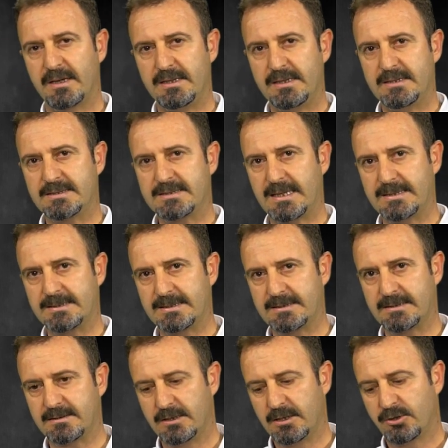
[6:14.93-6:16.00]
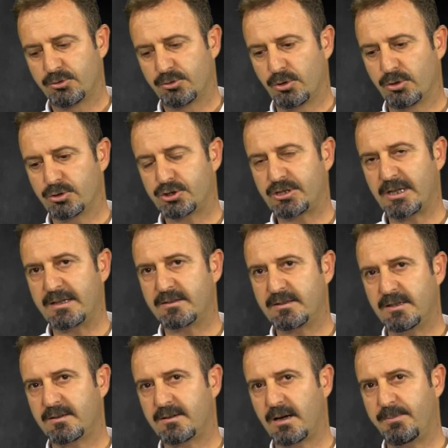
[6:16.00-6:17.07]
insanların doğuştan
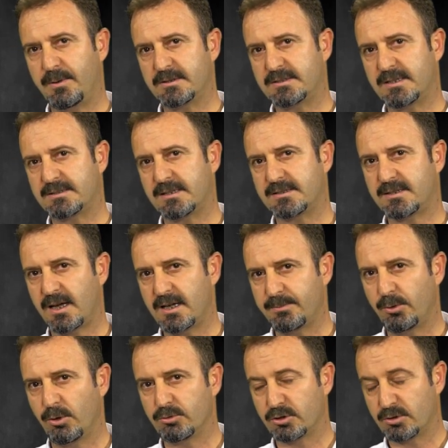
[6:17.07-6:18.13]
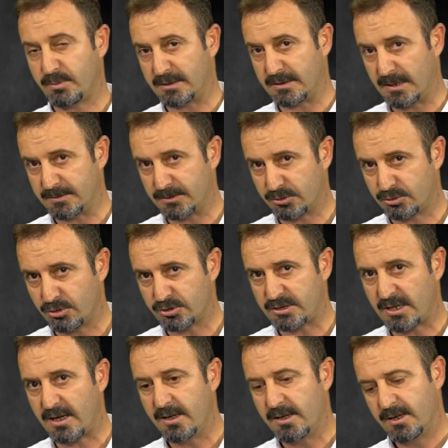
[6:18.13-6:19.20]
dil kapasitesine sahip olduğunu bana
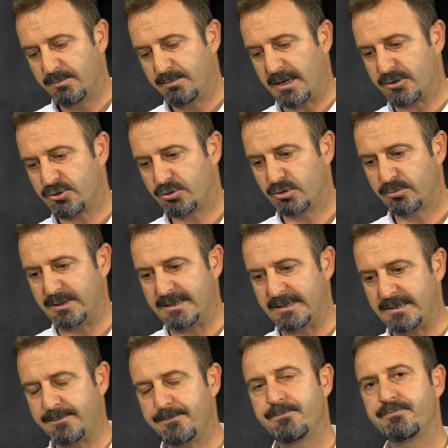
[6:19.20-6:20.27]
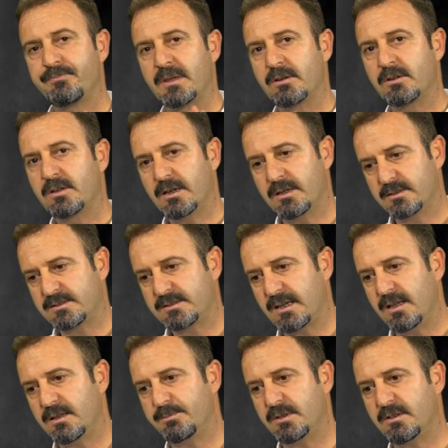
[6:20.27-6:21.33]
anlatıyorsa ben şunu bilirim
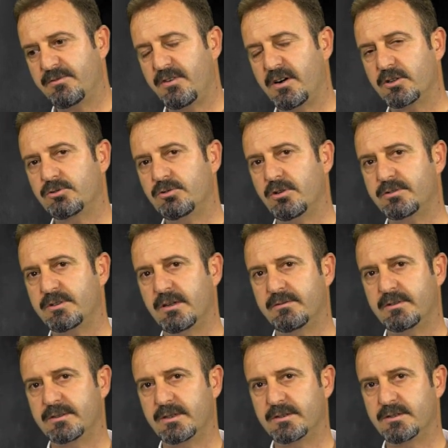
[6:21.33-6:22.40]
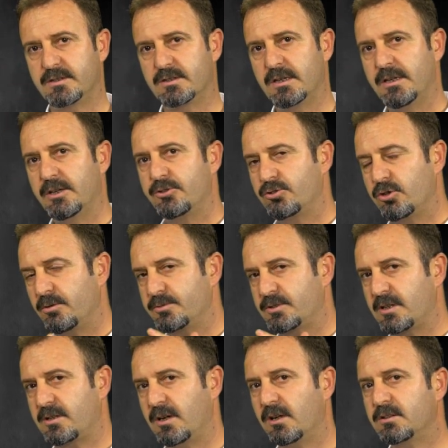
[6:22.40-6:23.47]
kalıtsal bir faktör devrededir.
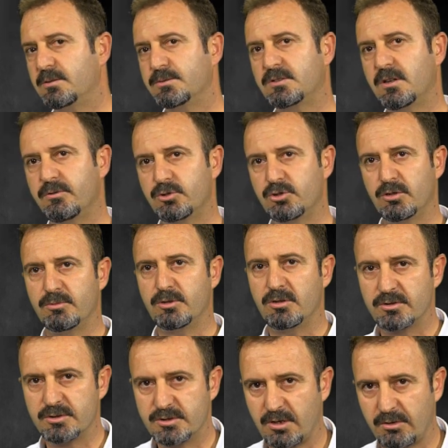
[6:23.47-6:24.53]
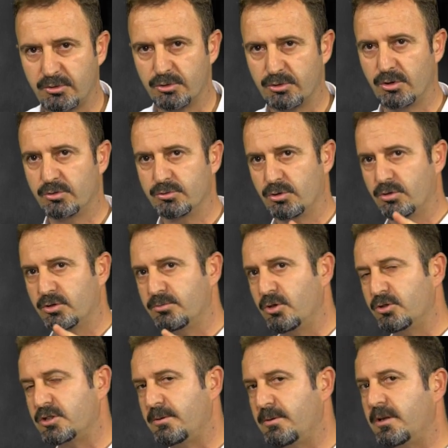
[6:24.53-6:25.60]
Chomsky kalıtımı savunuyor mu? Savunuyor. Doğru mu
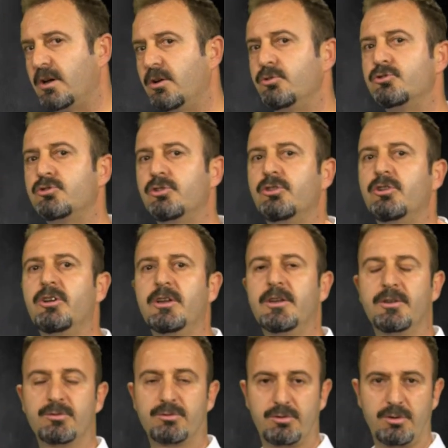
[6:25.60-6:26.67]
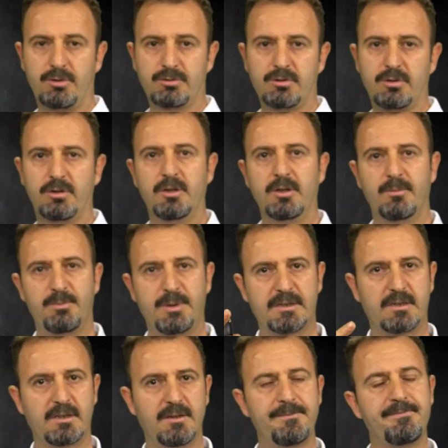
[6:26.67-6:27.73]
o zaman A öncülü? Doğru.
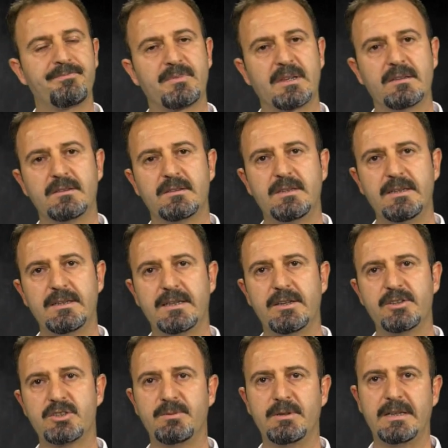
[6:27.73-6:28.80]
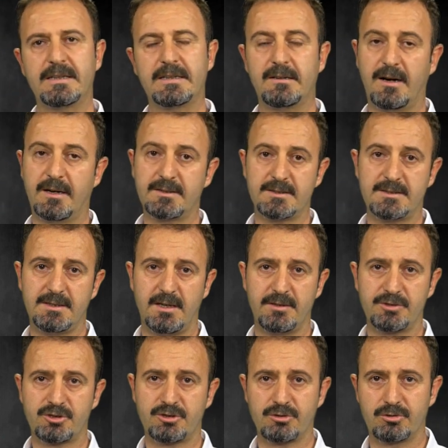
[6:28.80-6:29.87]
Peki dil gelişimiyle ilgili hangisi
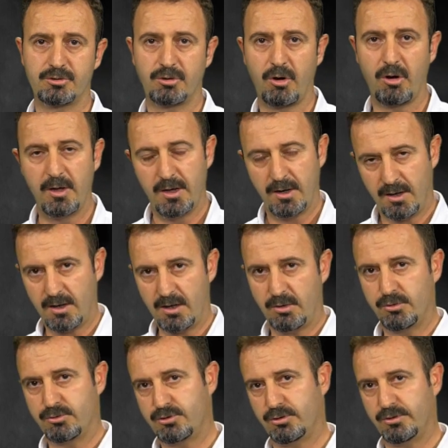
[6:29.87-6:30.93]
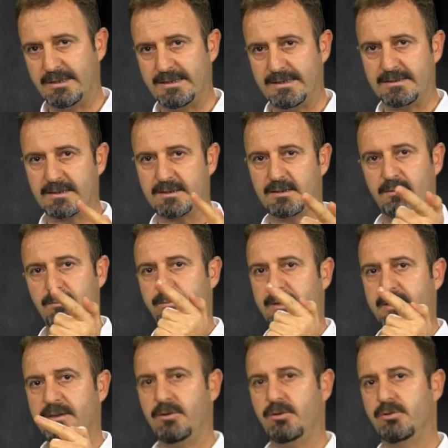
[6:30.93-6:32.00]
yanlıştır diyor. A öncülünü eledik,
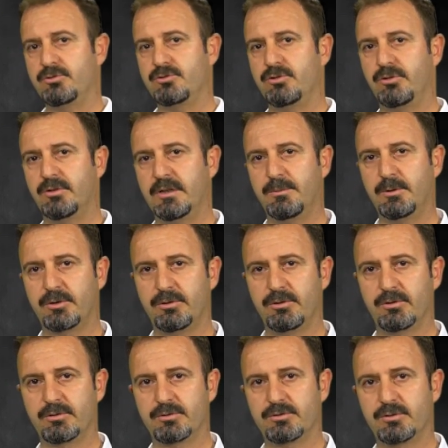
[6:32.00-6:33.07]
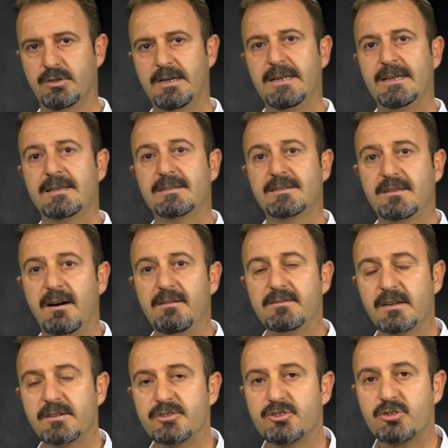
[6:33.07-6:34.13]
B öncülüne bakıyoruz.
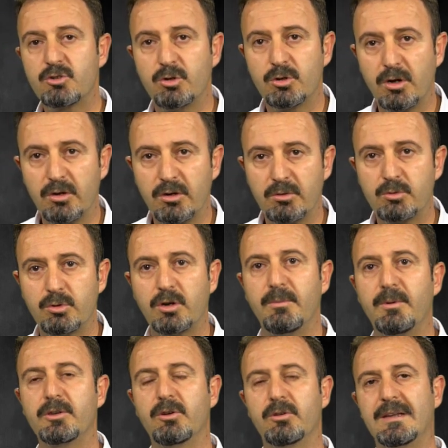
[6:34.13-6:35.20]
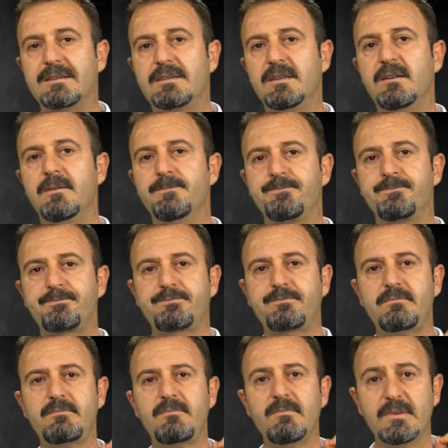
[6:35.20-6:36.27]
Davranışı kura, kurama göre dil,
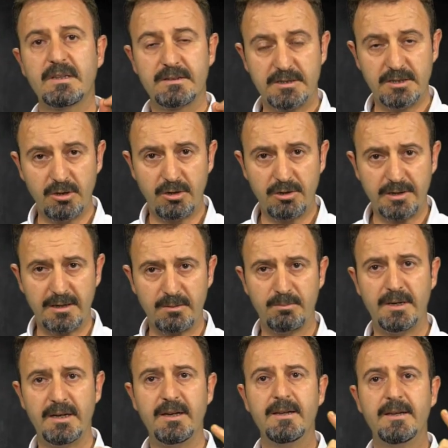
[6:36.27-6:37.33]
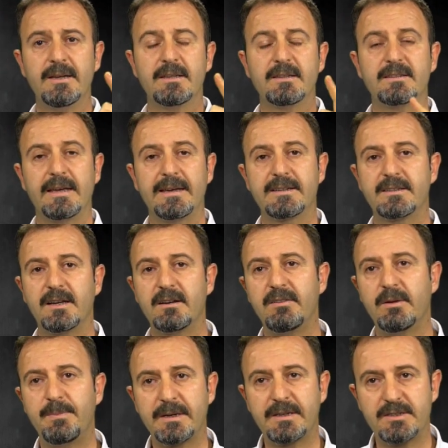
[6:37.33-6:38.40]
dil öğrenme, tekrar
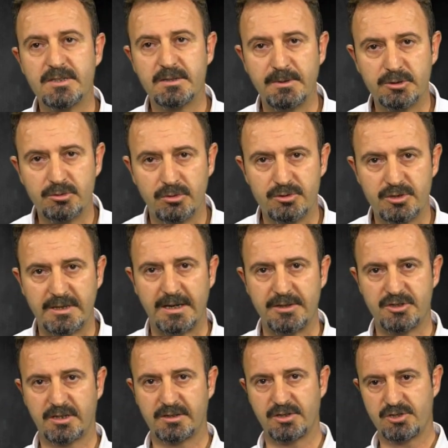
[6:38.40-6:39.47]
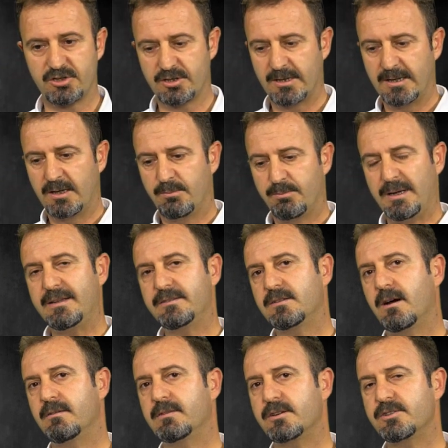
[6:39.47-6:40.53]
ve pekiştirme sonucu gerçekleşir. Ben
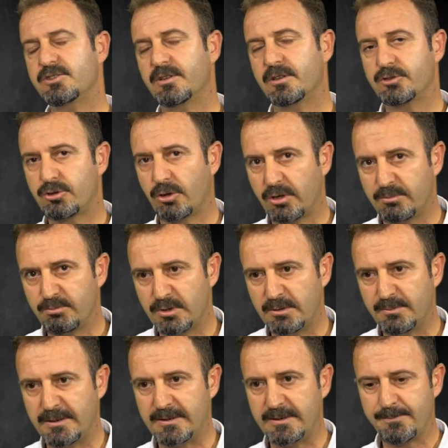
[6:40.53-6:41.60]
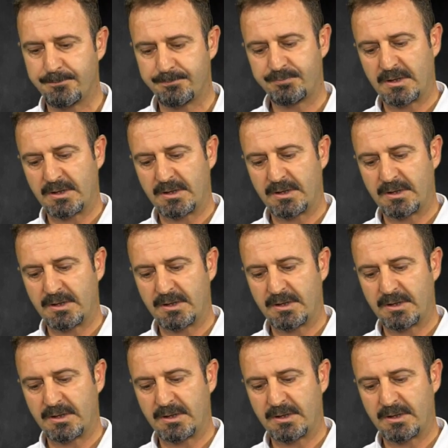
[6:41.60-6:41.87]
davranışları şöyle mi bilmeliyim?